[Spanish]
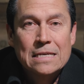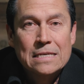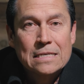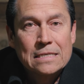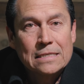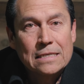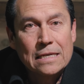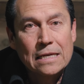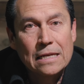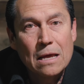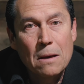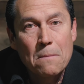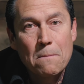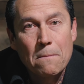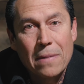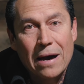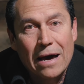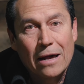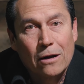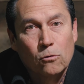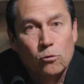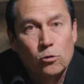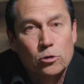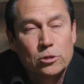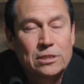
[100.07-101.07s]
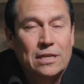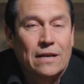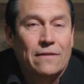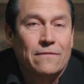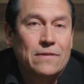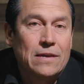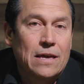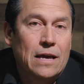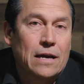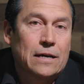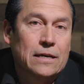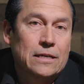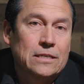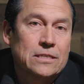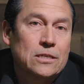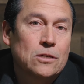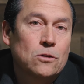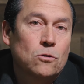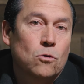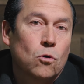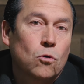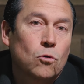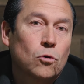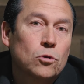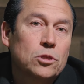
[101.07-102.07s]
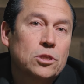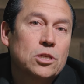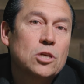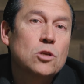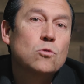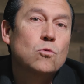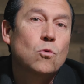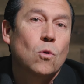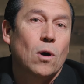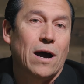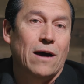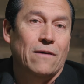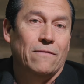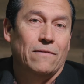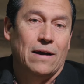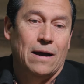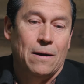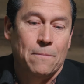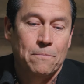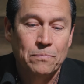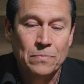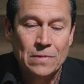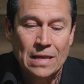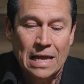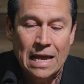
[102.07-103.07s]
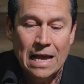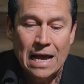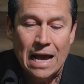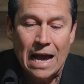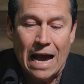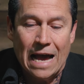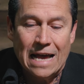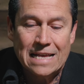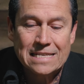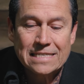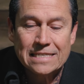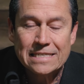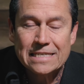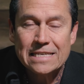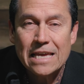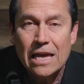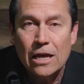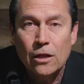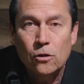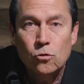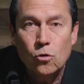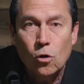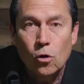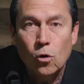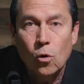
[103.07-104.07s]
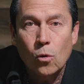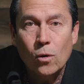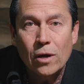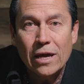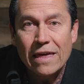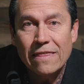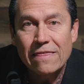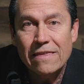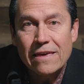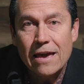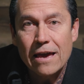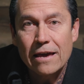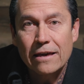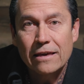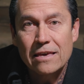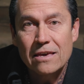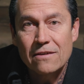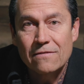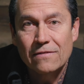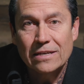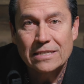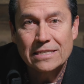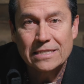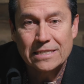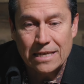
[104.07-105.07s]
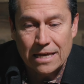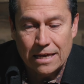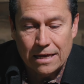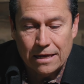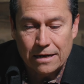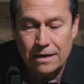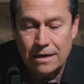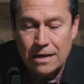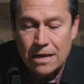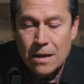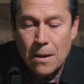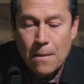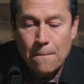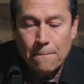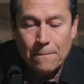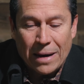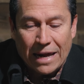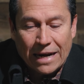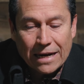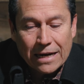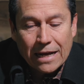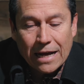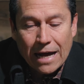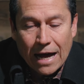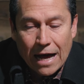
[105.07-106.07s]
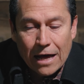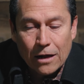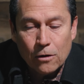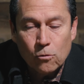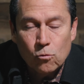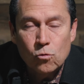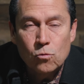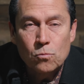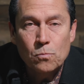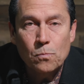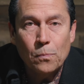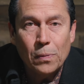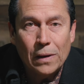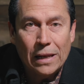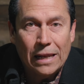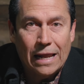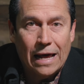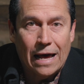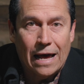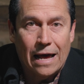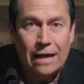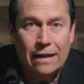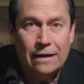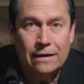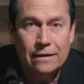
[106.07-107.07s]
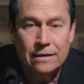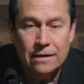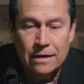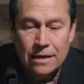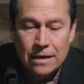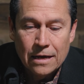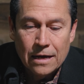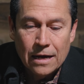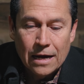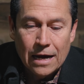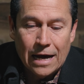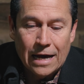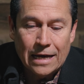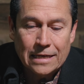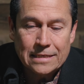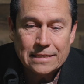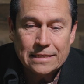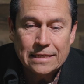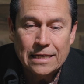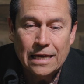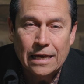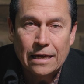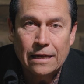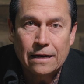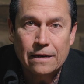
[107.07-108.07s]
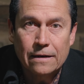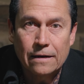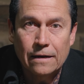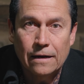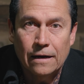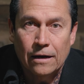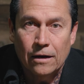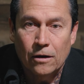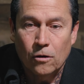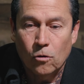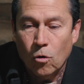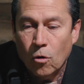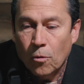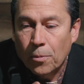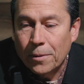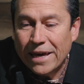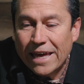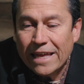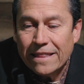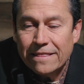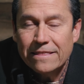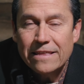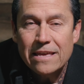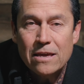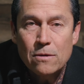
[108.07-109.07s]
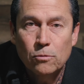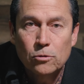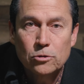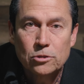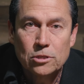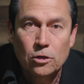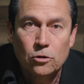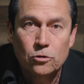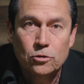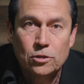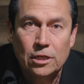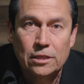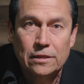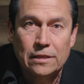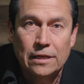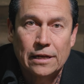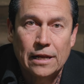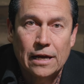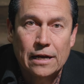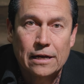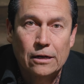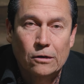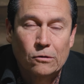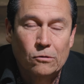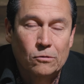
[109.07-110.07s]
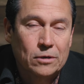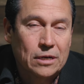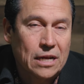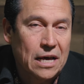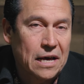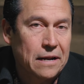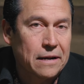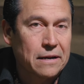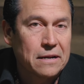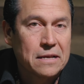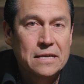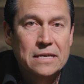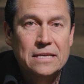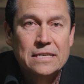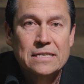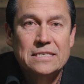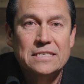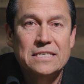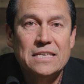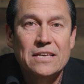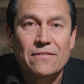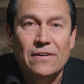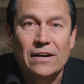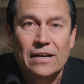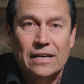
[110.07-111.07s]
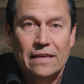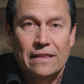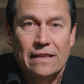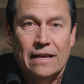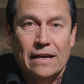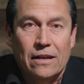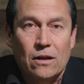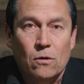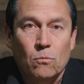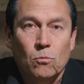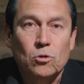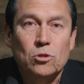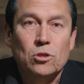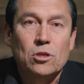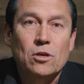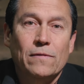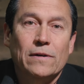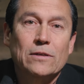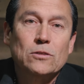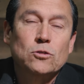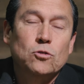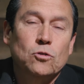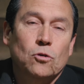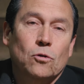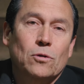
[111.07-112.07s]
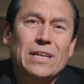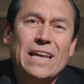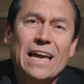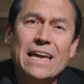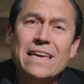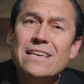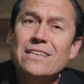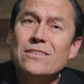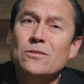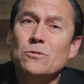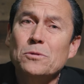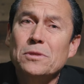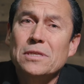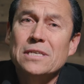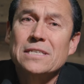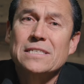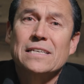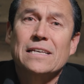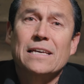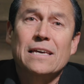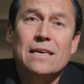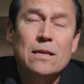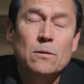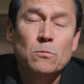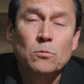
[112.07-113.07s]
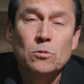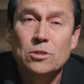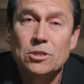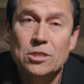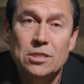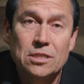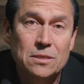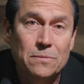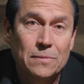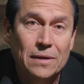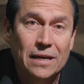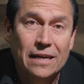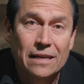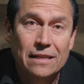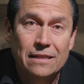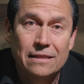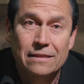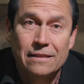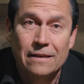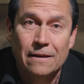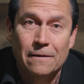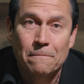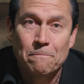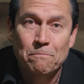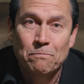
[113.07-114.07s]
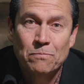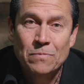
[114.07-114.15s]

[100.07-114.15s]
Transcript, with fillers: Sin embargo, sabía que si no continuaba haciendo lo que dije que iba a hacer, marcar un plan, hacer ah, objetivos de los que tenía que lograr, sí va a quedar en motivación y ahí es donde se queda muchísima gente.